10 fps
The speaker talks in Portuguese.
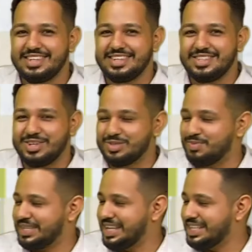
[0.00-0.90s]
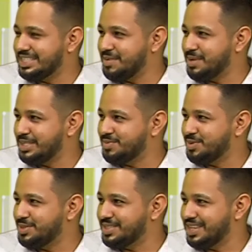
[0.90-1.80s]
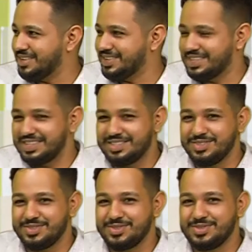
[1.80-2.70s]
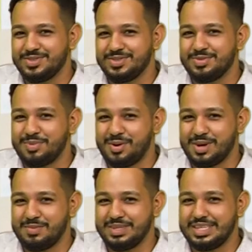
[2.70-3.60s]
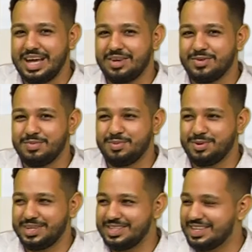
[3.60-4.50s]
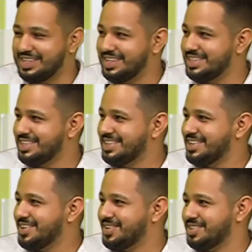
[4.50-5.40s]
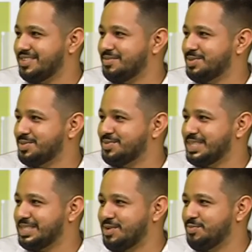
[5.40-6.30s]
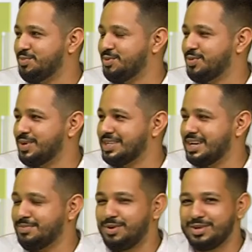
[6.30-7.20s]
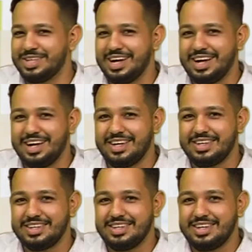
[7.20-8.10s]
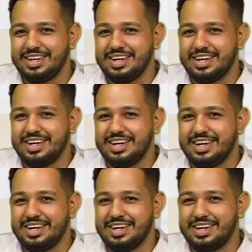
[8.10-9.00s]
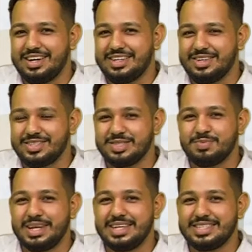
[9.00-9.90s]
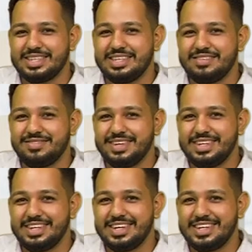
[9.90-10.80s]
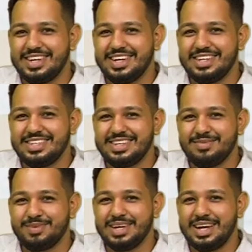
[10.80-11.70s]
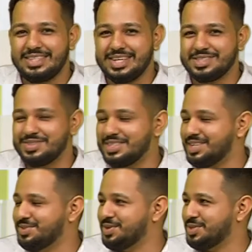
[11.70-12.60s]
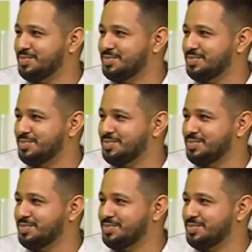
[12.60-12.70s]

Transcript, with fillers: nosso mandato sempre à disposição aqui do, do programa Diálogo e Política, né? onde vamos conversar um pouco aí, abordar a nossa experiência de vida, né, e também as ações aí do nosso